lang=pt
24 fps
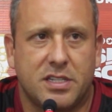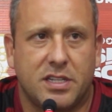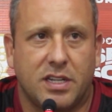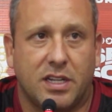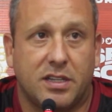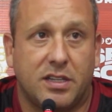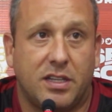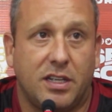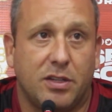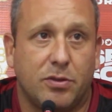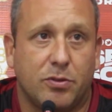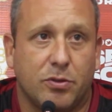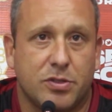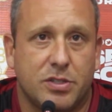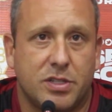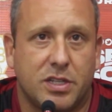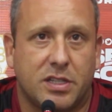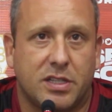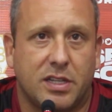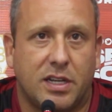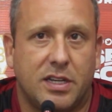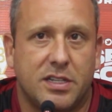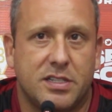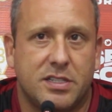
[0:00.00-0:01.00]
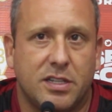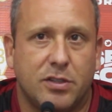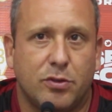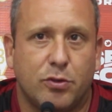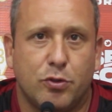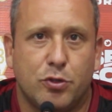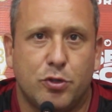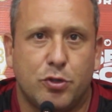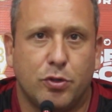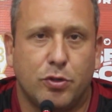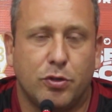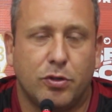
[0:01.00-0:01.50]
estar tá atento aos detalhes dentro
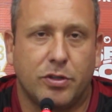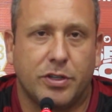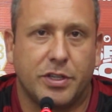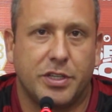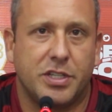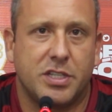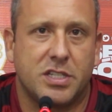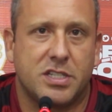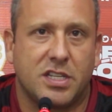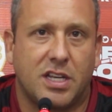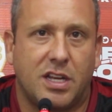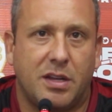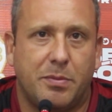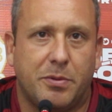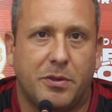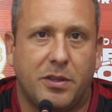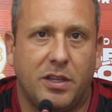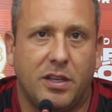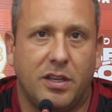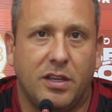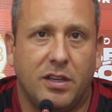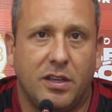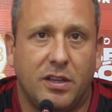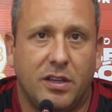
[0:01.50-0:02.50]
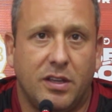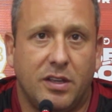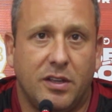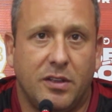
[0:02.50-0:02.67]
do jogo, que a gente sabe que